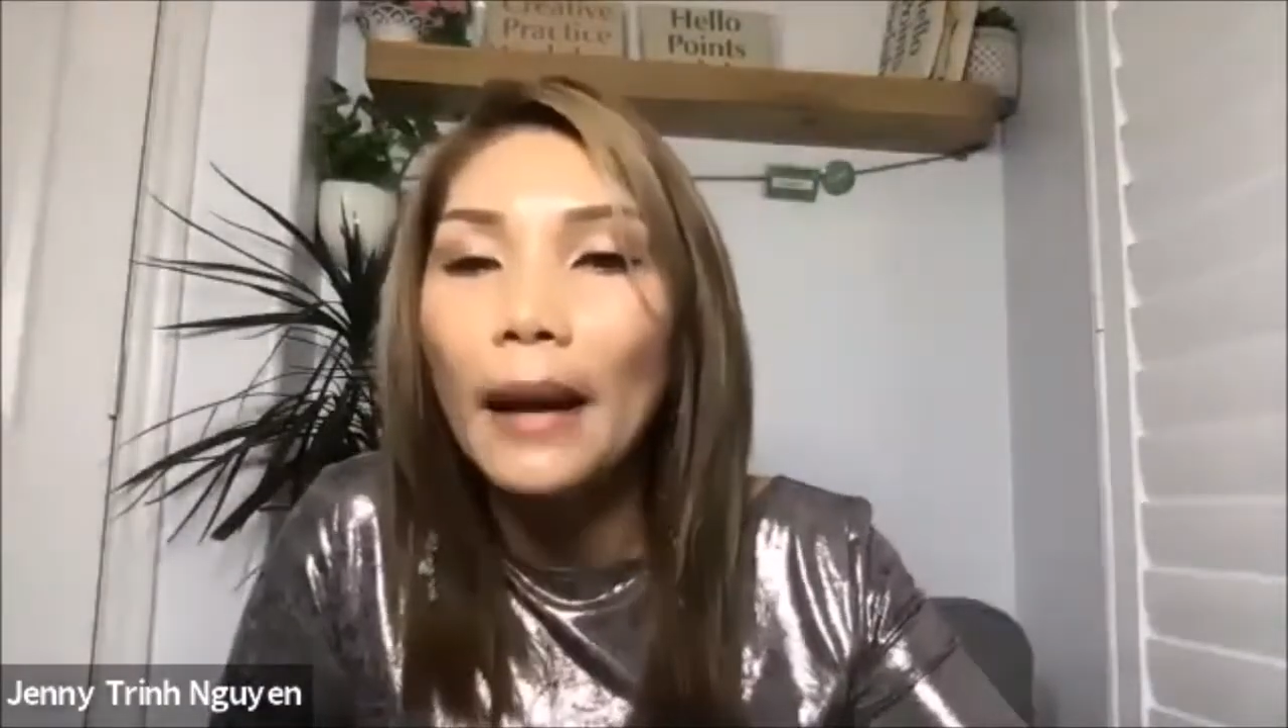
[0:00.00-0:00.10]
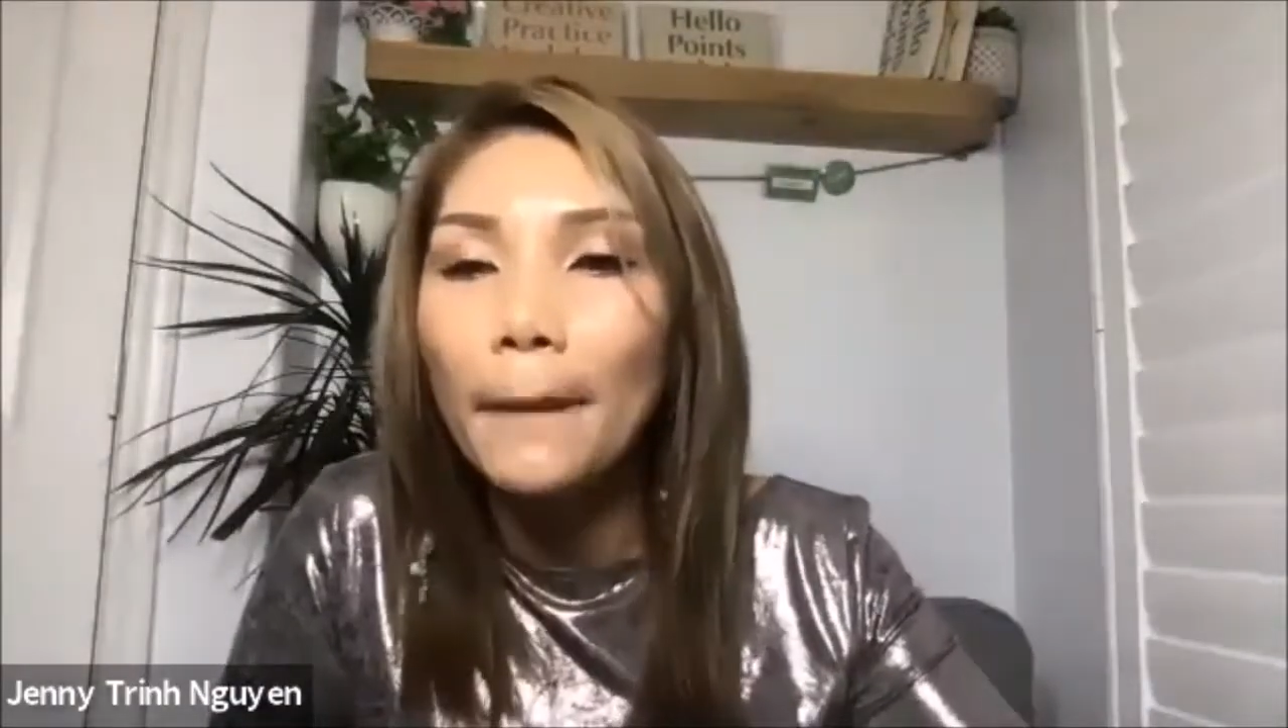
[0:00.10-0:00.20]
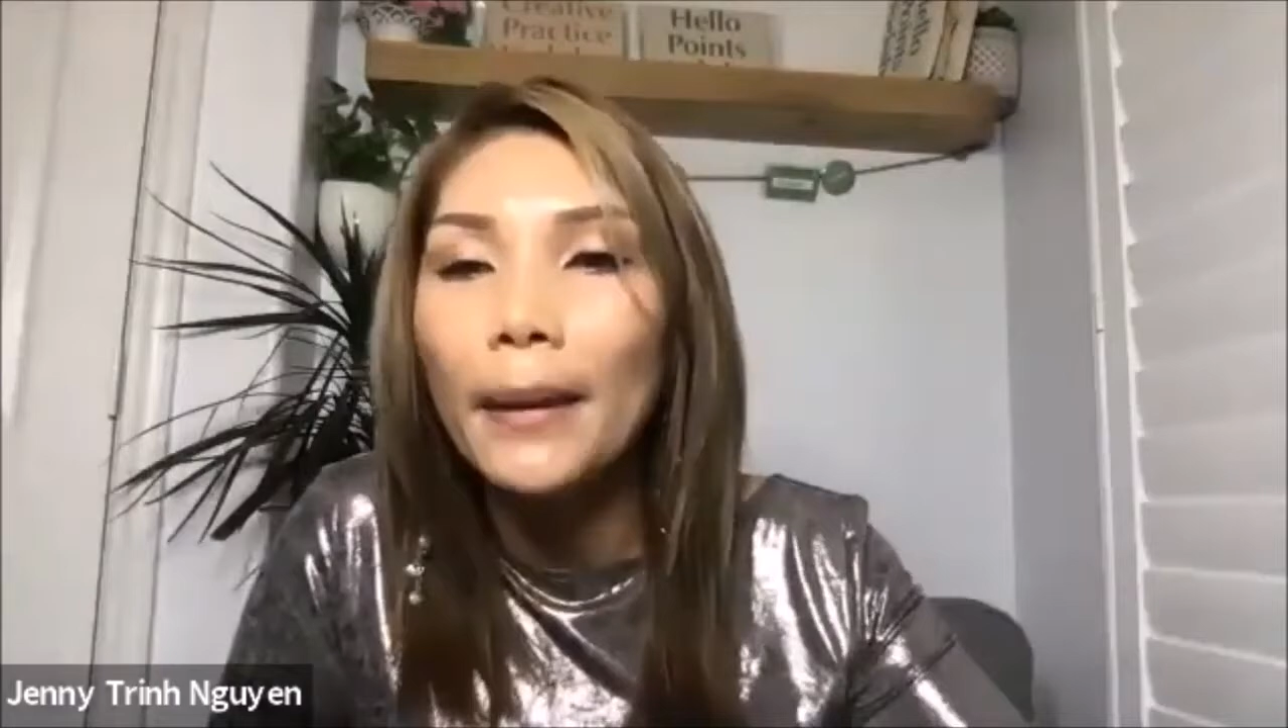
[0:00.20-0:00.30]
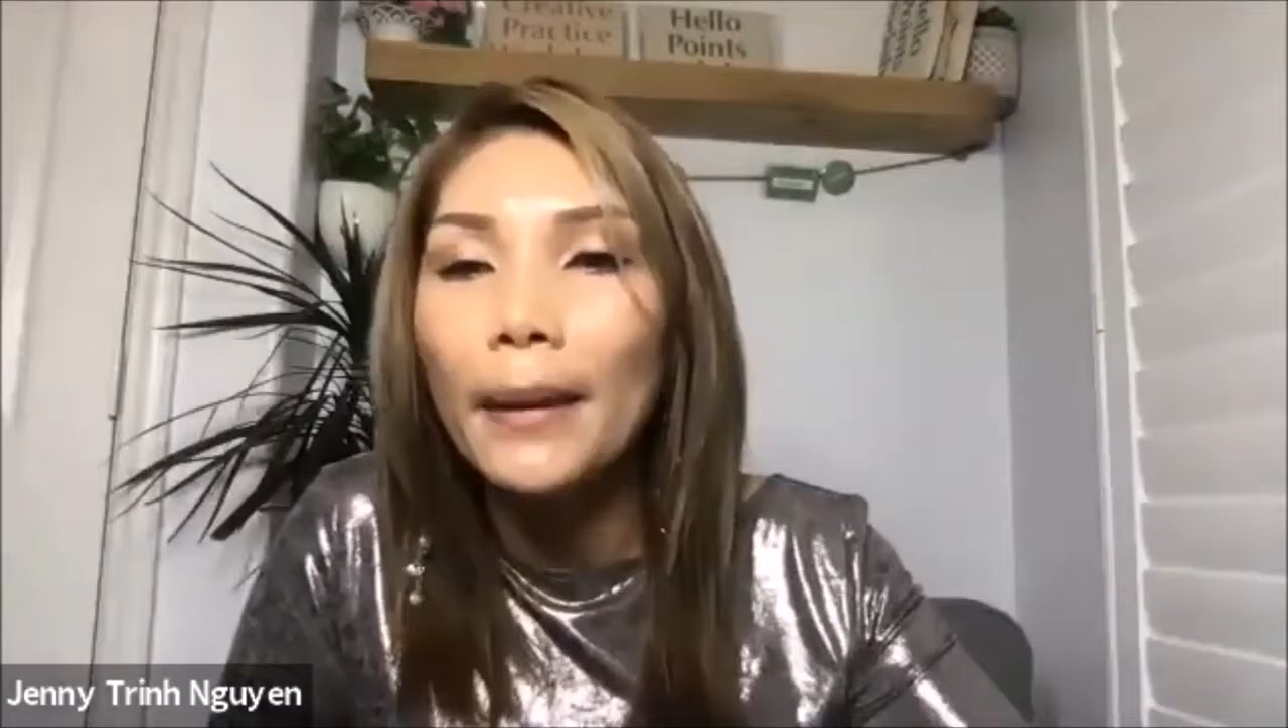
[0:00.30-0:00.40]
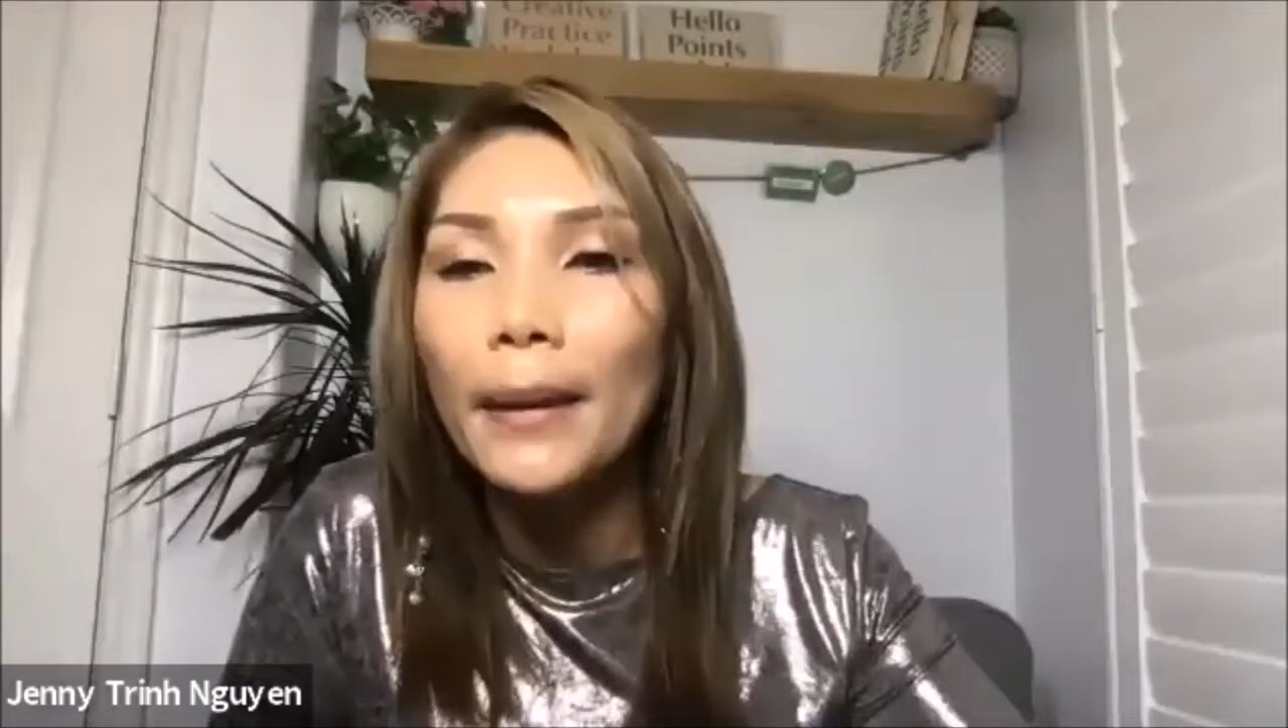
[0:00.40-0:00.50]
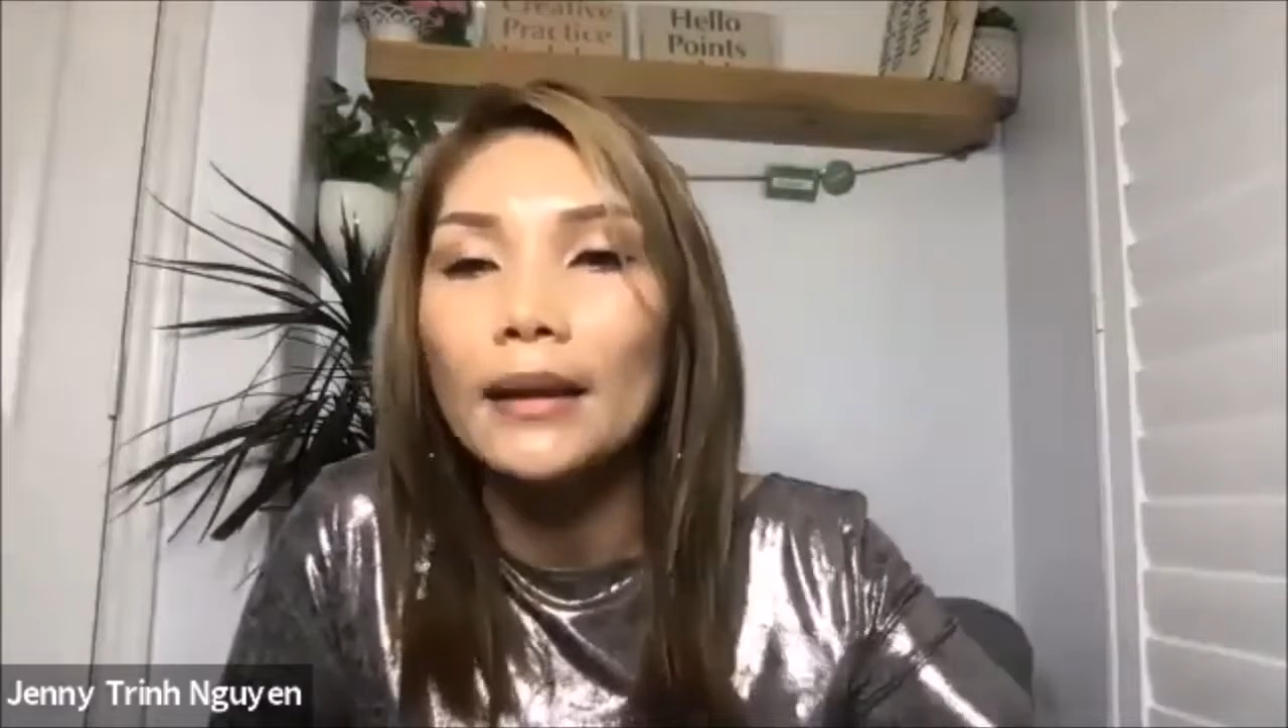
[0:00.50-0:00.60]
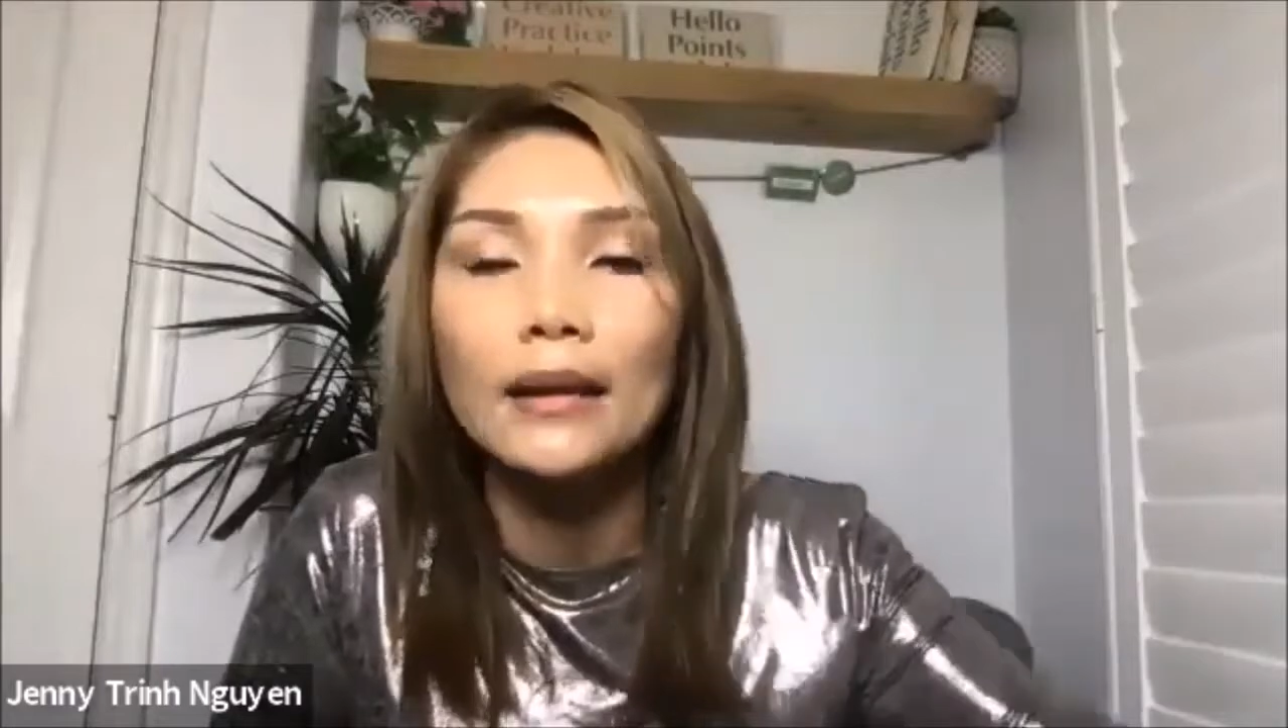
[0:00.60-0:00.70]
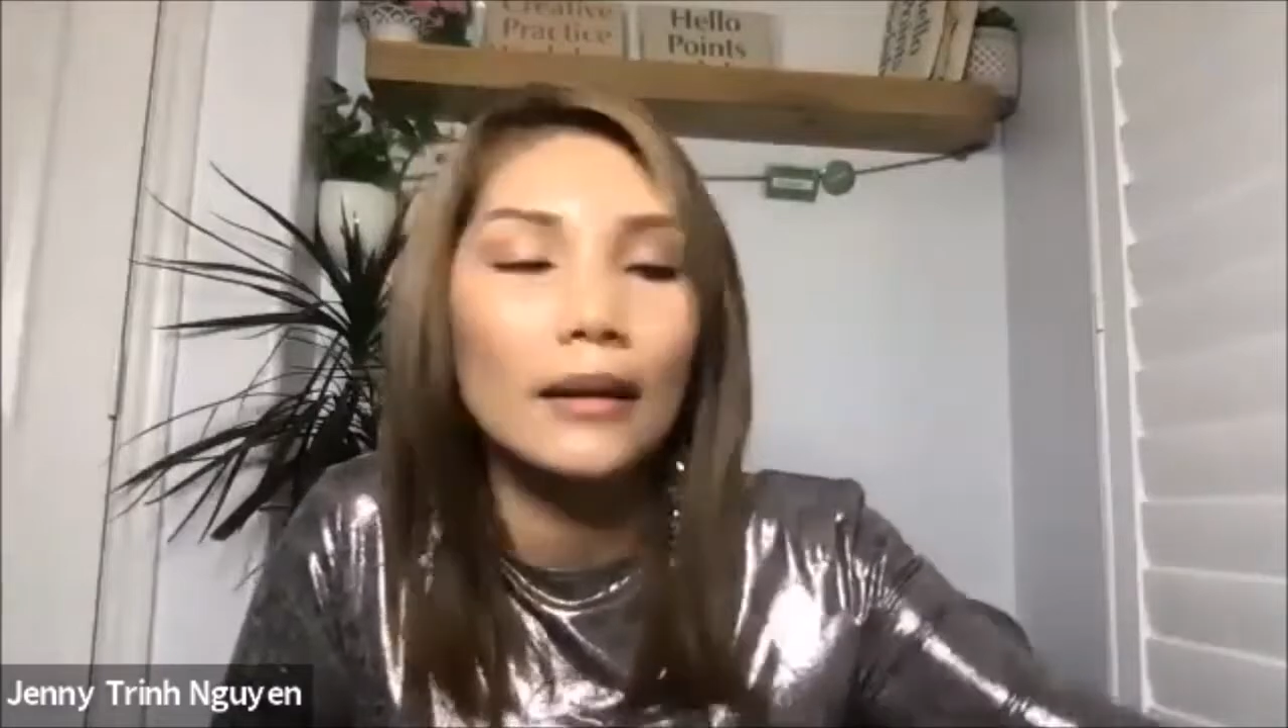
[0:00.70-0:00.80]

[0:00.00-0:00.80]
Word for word: 5 ạ à.